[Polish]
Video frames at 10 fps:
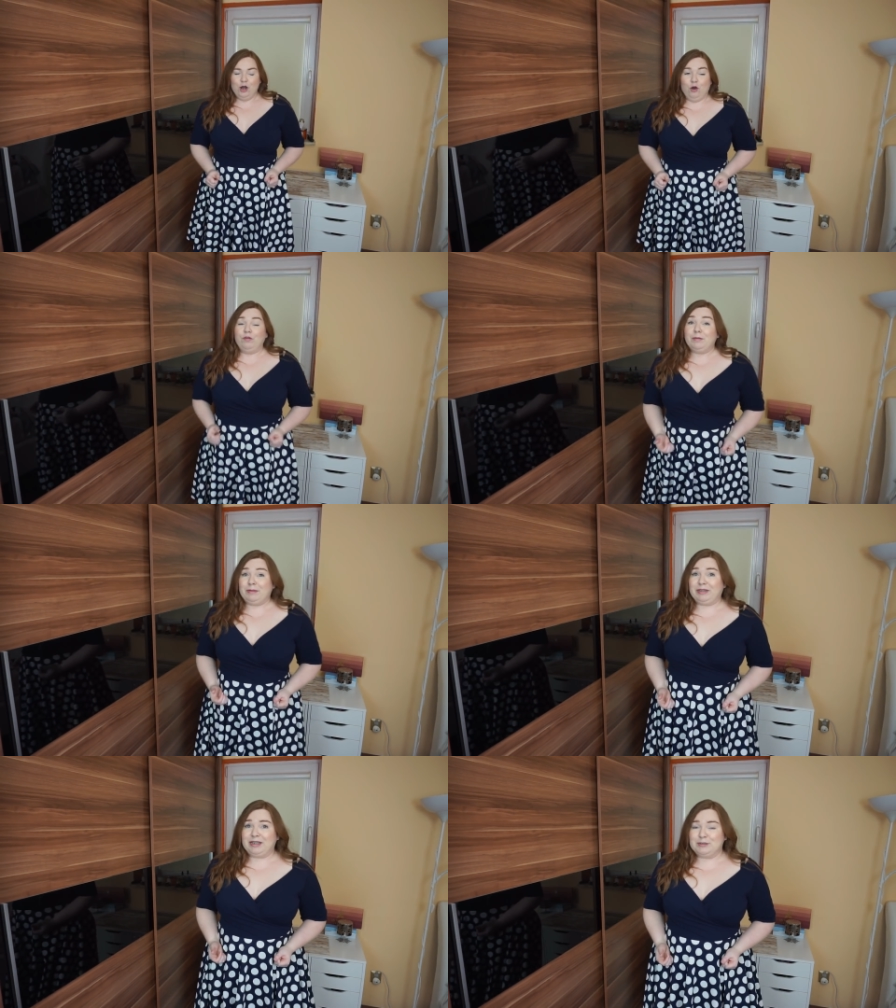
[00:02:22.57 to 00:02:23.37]

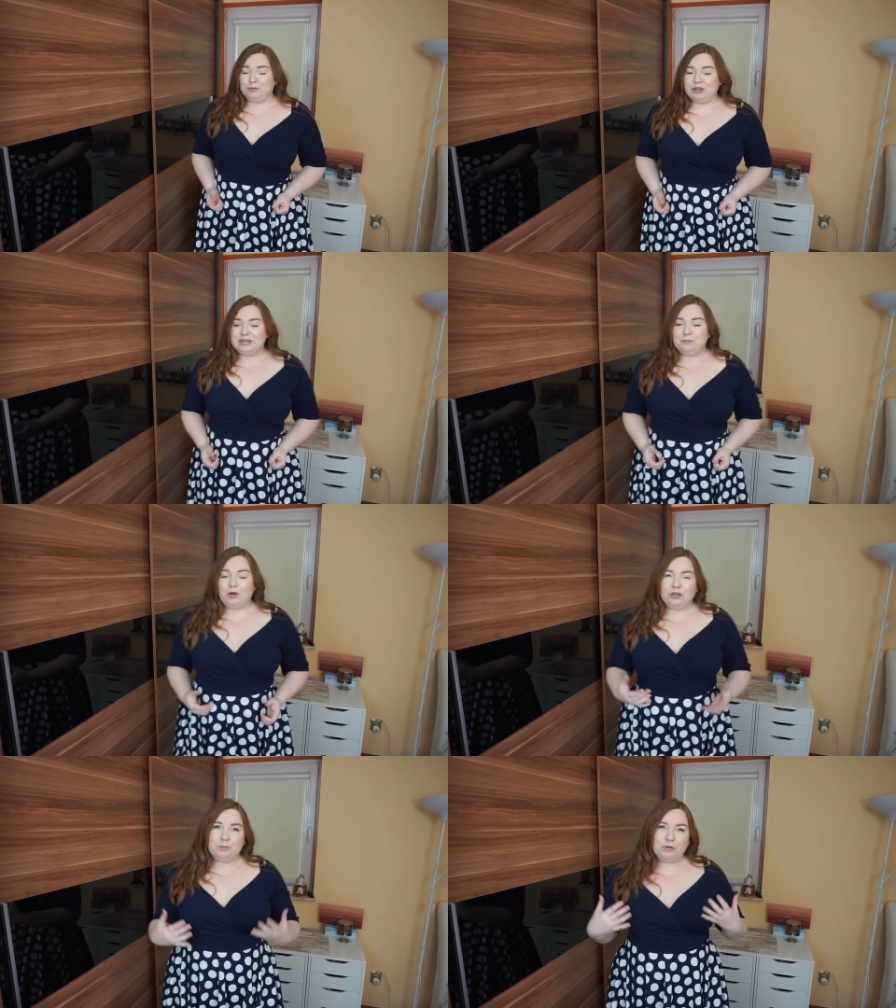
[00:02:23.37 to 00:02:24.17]
Uwielbiam takie spódnice,
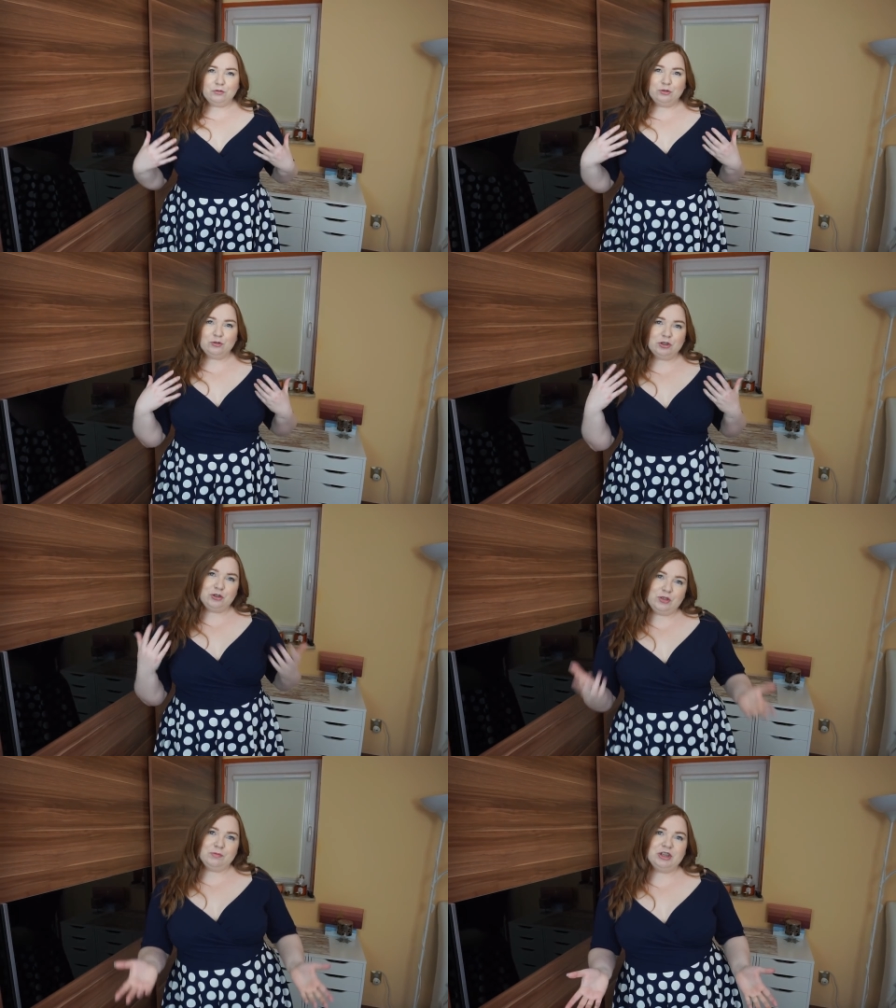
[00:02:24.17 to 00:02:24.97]
bo one powodują, że
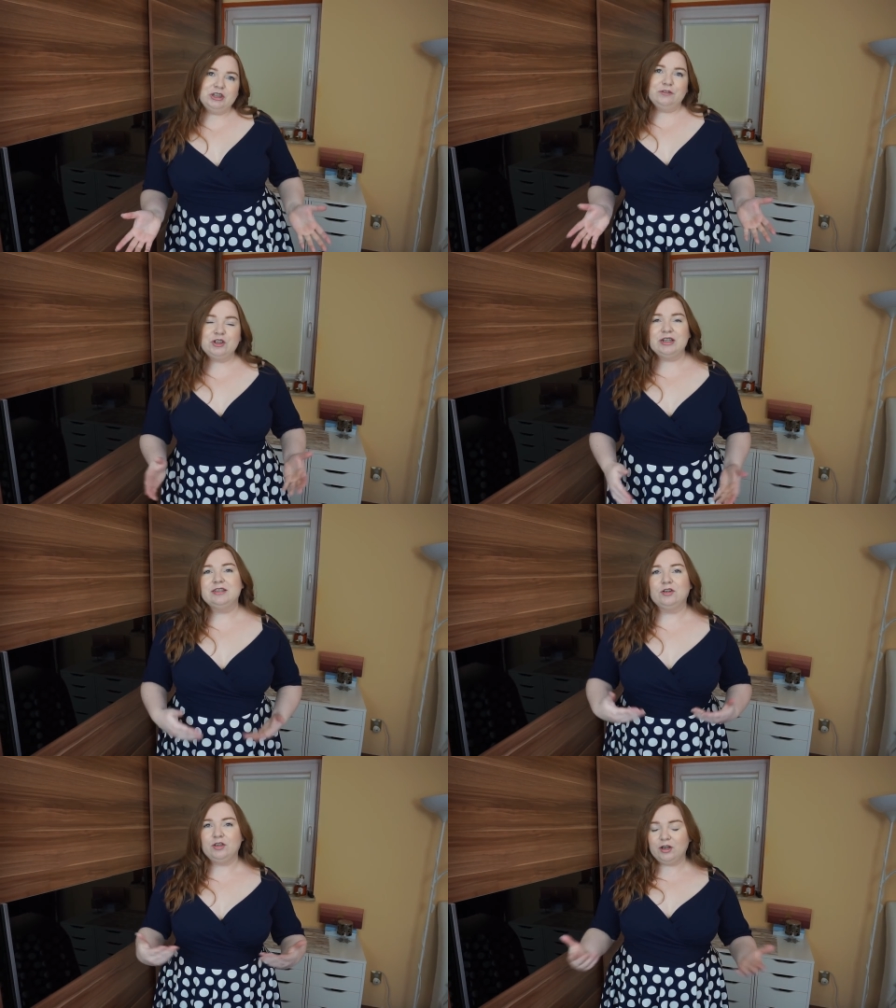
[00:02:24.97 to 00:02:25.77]
czujemy się
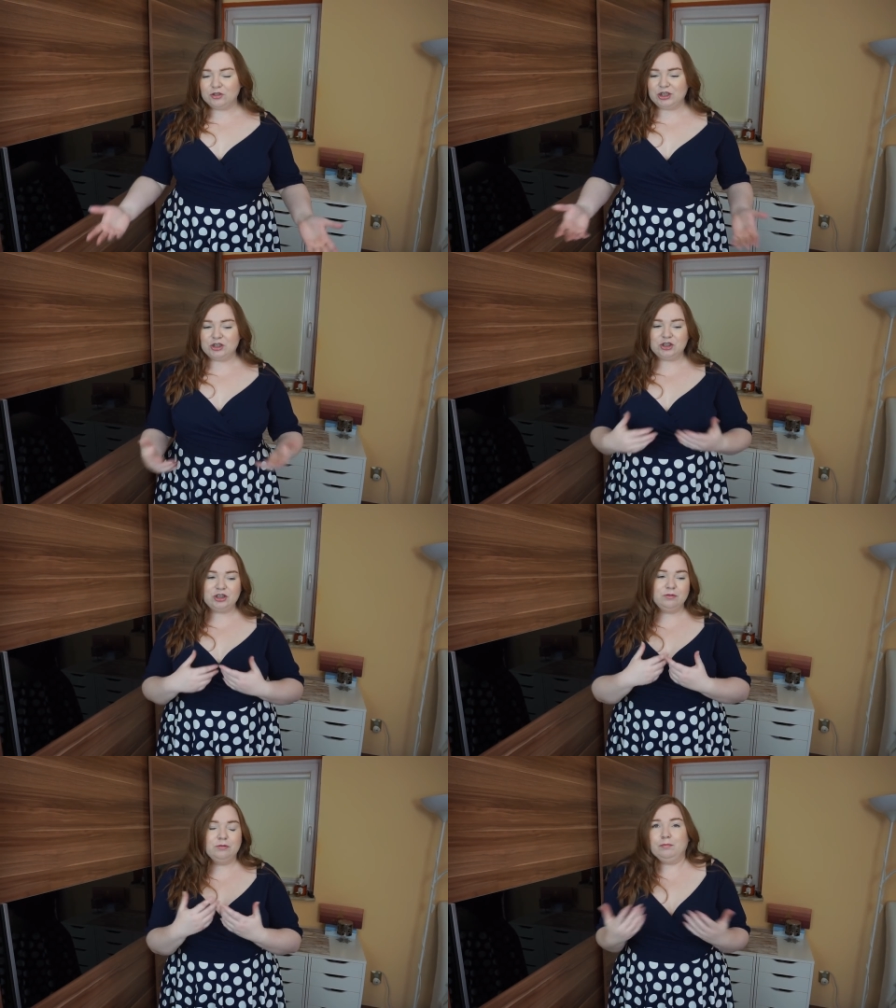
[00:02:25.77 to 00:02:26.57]
dziewczęco i chociaż y,